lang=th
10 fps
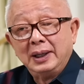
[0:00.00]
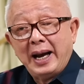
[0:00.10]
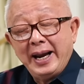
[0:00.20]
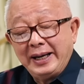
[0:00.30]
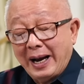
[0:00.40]

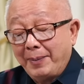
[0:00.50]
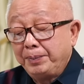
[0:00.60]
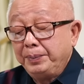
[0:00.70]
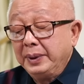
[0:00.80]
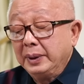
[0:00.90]
ให้กับ
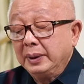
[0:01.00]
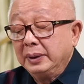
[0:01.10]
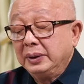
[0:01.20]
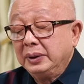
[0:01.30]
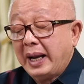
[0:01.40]

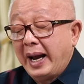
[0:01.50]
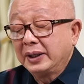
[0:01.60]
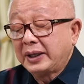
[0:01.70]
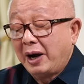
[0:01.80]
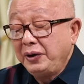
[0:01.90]
นาง
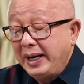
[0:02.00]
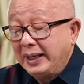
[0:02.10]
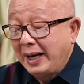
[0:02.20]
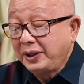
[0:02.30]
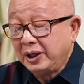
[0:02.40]
สาวยิ่ง
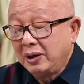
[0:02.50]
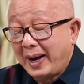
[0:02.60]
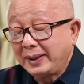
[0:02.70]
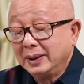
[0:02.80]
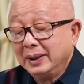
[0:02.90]
ลักษณ์ชินวัตร